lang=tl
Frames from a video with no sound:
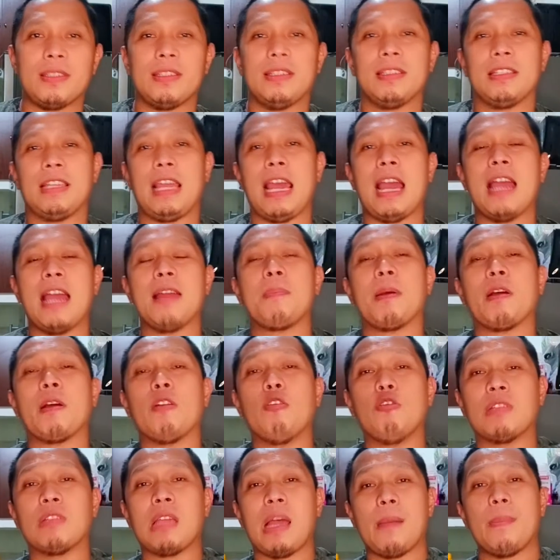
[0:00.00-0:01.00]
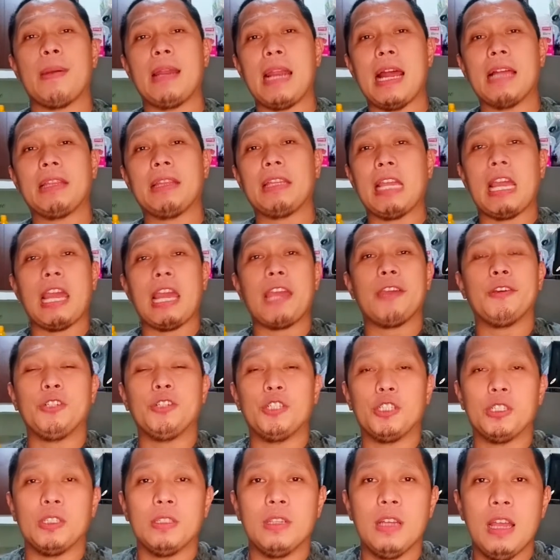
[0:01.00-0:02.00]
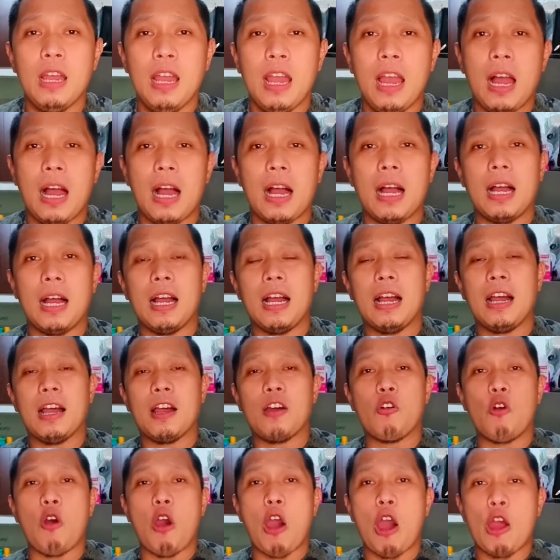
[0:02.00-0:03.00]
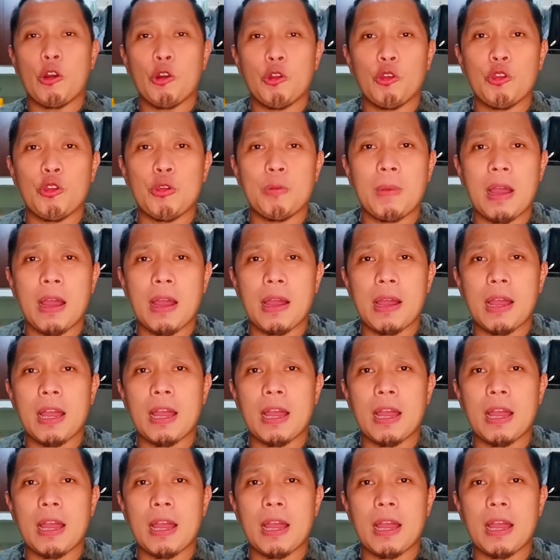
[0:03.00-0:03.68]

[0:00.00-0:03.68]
yan, pag-uusapan natin ngayon uh, kung ano yung mga